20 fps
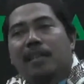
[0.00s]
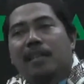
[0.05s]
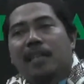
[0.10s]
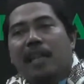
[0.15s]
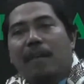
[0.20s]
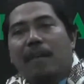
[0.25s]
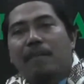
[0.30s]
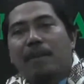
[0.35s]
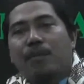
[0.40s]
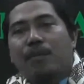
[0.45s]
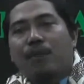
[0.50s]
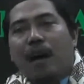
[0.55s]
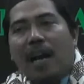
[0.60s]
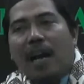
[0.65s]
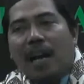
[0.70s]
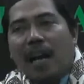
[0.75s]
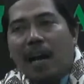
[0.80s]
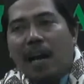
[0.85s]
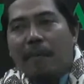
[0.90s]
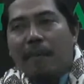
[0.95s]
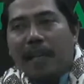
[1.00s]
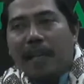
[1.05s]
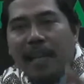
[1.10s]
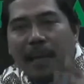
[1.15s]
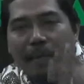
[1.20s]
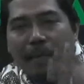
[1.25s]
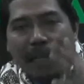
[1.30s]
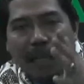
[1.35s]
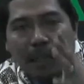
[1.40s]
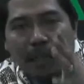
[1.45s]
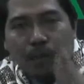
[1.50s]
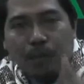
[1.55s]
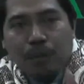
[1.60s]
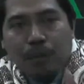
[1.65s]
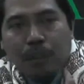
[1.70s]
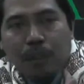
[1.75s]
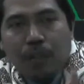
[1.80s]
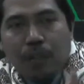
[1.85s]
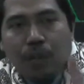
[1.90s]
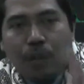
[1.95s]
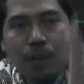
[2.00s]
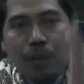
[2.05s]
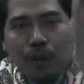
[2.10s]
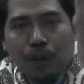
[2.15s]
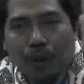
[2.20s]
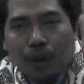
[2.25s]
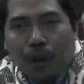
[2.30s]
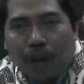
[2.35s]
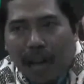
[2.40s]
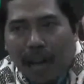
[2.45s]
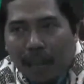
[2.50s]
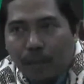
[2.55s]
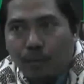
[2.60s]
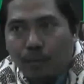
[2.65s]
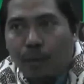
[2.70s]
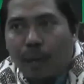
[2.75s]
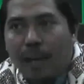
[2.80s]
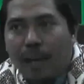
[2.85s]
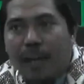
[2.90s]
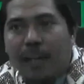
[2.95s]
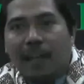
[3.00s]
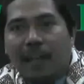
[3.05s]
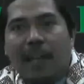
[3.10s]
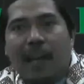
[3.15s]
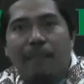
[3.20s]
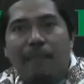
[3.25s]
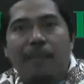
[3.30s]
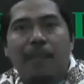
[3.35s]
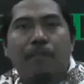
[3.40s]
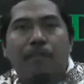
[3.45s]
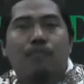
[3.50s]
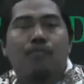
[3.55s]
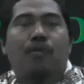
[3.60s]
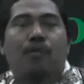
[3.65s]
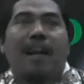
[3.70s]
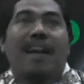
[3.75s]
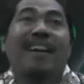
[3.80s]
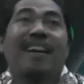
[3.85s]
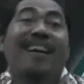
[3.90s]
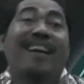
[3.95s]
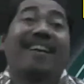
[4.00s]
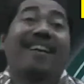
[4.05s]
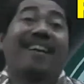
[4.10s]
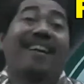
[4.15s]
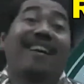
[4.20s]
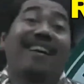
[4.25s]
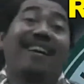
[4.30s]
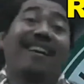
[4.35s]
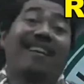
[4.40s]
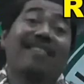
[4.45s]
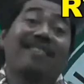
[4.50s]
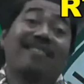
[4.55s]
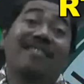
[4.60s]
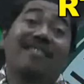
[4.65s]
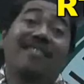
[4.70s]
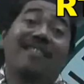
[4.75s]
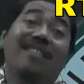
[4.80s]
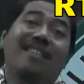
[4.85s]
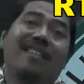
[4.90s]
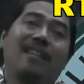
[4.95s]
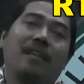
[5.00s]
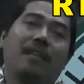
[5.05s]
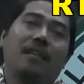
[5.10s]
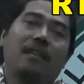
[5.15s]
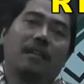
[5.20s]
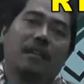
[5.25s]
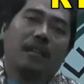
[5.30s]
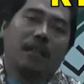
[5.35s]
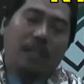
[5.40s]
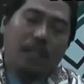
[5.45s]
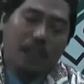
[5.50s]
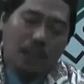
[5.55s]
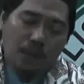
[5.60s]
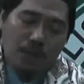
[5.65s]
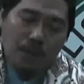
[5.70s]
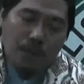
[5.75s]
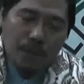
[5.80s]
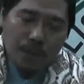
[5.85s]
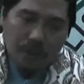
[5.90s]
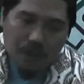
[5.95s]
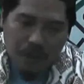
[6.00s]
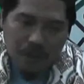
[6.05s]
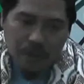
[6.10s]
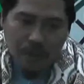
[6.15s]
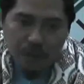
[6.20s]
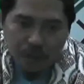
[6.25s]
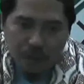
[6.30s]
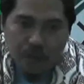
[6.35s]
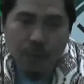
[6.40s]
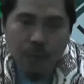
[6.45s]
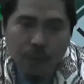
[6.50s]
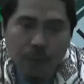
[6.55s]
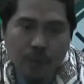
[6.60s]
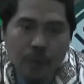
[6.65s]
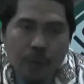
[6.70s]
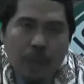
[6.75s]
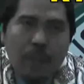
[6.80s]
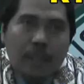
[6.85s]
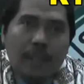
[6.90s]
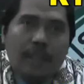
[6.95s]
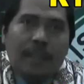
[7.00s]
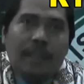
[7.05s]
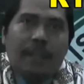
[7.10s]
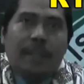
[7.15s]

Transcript: Islam itu agama yang mengikuti contoh aturan dari Nabi bukan ngarang-ngarang sendiri itu syukur